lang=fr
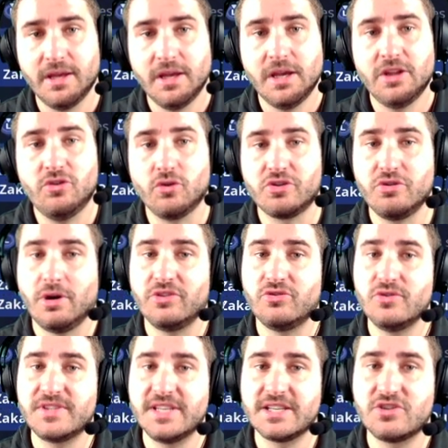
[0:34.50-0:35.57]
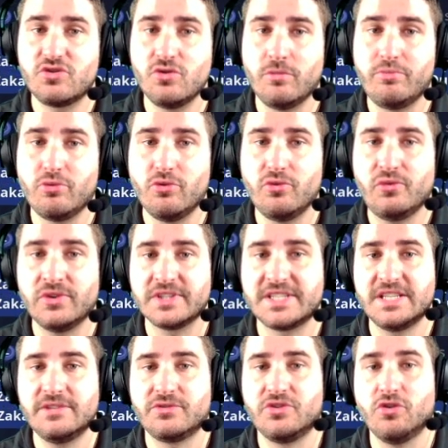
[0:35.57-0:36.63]
Donc il y aura deux sections pour
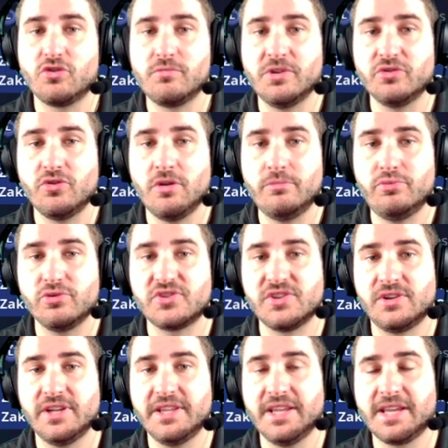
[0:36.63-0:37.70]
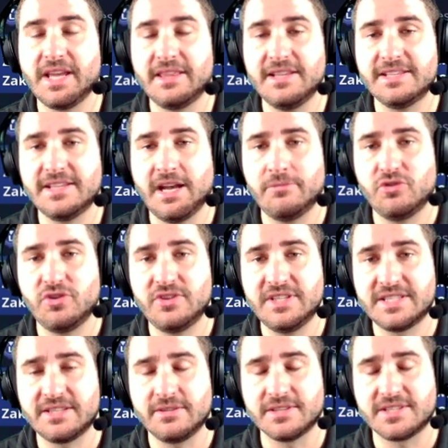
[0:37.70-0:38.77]
l'offensive qui augmentent de 1% les dégâts des armes de
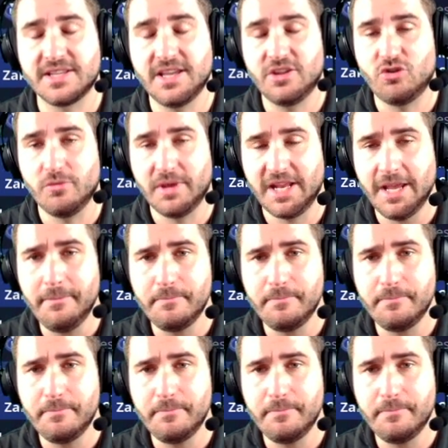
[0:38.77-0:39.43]
distance et de mêlée.